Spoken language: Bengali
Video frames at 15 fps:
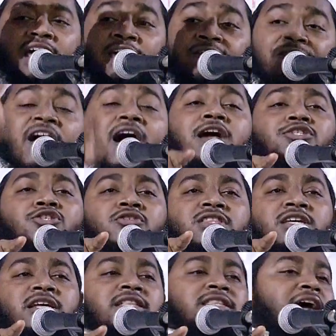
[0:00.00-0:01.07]

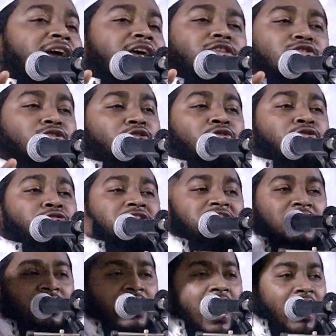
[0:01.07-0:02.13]
হেফাজতের দায়িত্ব
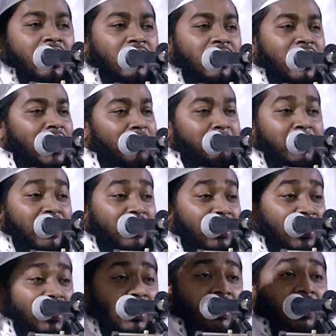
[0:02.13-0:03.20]
সেই আল্লাহ
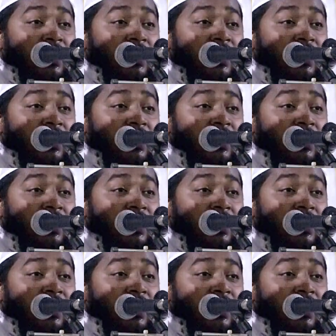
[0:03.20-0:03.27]
পাকে